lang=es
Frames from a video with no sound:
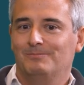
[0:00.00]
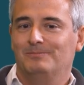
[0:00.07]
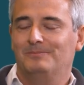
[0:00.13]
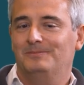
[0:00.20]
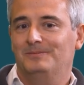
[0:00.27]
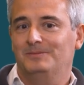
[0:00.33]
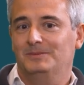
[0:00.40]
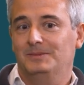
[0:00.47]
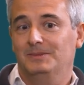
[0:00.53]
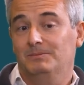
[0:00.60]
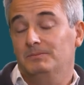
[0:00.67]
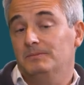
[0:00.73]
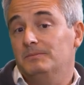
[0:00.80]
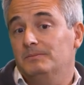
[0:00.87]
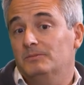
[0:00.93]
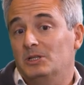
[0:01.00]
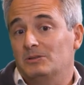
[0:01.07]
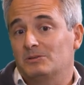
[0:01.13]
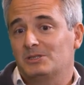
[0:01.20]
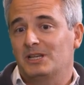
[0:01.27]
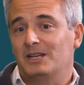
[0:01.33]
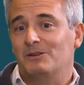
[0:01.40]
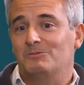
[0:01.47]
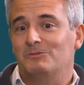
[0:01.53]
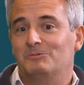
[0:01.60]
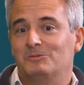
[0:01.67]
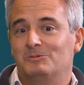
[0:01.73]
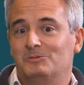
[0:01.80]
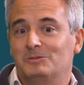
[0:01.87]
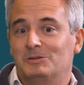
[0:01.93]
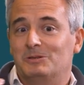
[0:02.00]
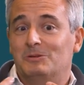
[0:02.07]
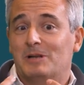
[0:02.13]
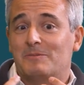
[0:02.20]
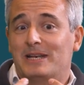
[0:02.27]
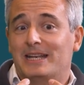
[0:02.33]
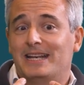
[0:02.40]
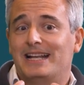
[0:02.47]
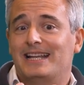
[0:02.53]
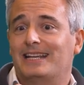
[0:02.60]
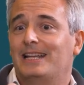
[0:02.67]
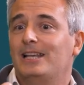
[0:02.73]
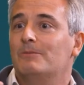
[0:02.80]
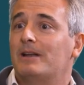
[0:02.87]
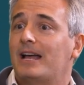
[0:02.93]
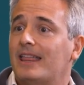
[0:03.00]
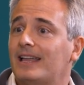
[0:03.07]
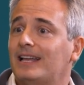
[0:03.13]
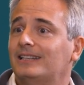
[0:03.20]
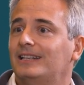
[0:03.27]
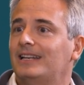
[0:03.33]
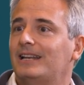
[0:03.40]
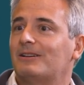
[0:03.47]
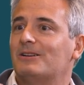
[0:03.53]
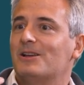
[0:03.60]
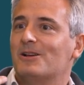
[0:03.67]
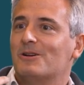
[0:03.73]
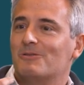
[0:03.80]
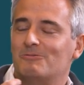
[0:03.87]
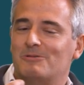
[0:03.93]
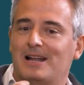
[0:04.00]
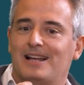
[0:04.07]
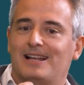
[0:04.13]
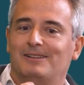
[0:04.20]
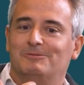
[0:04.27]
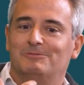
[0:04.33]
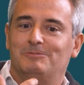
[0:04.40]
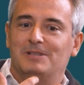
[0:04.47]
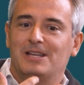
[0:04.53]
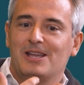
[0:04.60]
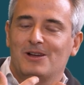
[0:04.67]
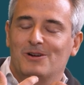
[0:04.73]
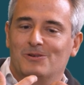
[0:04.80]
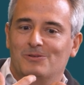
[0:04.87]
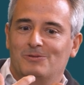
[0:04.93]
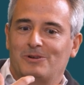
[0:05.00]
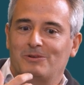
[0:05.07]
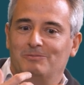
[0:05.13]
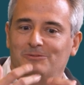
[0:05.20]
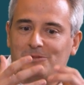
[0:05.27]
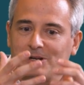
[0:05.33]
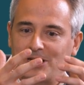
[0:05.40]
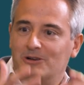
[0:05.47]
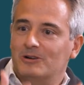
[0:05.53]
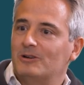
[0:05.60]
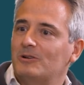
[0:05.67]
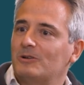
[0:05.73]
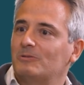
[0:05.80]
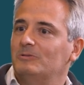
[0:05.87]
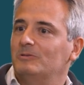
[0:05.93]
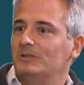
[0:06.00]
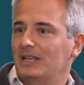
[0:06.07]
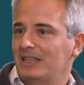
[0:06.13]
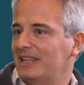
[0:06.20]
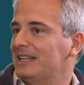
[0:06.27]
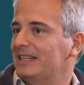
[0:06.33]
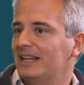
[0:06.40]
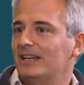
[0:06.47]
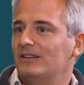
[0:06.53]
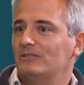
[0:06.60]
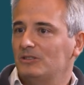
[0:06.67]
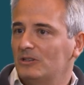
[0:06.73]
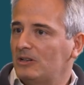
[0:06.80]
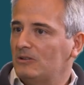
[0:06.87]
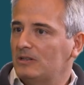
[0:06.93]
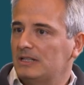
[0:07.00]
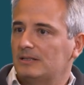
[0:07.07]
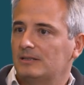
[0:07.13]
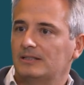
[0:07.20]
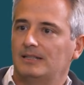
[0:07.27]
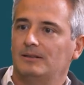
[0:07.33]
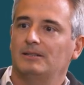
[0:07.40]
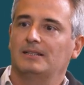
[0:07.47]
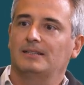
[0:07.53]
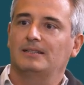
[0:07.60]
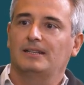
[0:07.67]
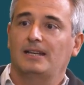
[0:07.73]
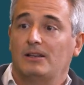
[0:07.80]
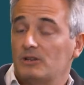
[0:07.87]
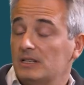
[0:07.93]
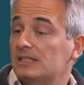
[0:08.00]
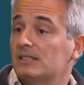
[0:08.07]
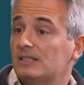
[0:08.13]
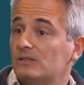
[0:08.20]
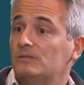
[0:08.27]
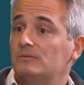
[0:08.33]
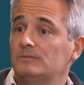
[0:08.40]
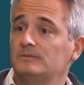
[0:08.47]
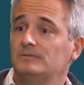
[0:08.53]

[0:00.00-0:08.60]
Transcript: Mm, bueno, ser de una manera equilibrada, tener un, rigor, etc. Yo creo creo que es eso.